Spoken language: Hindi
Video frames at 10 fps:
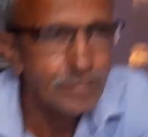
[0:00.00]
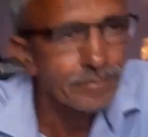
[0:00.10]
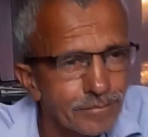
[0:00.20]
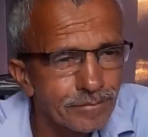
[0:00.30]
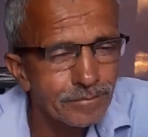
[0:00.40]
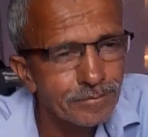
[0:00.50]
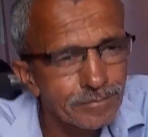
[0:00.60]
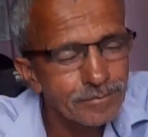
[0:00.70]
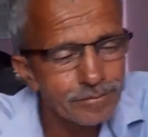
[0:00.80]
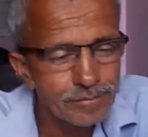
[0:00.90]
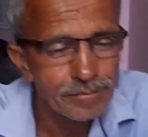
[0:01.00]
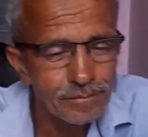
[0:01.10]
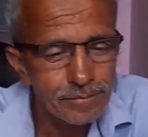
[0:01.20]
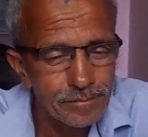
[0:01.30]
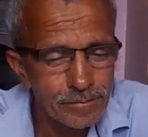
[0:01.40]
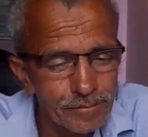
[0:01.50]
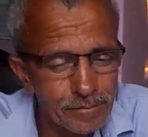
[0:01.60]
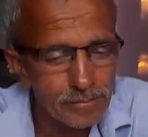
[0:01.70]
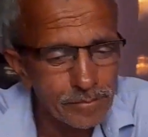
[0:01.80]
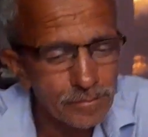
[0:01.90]
गुड्स कैरियर तो के
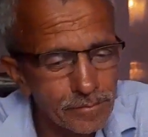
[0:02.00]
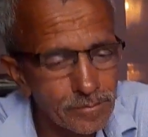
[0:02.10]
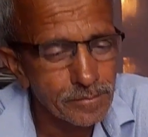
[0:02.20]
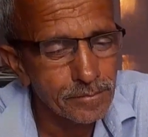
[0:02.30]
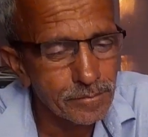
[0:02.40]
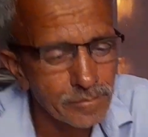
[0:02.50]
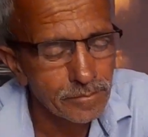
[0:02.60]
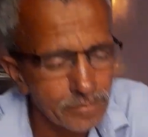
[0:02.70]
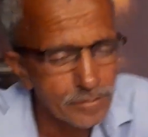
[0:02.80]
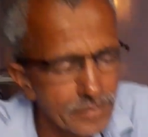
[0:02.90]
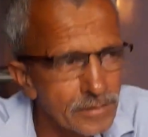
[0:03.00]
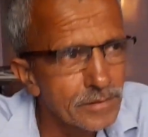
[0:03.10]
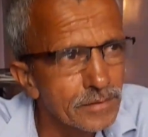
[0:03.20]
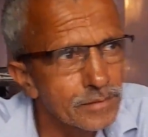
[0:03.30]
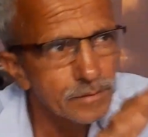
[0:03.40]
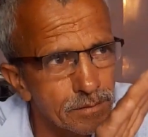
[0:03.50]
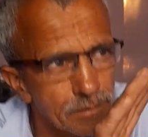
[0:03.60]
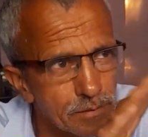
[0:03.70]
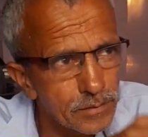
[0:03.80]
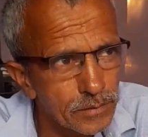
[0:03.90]
तो अब हम इनसे जानने की कोशिश करते हैं
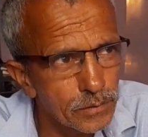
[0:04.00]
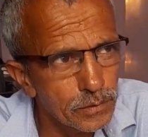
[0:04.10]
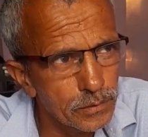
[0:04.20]
दोस्तों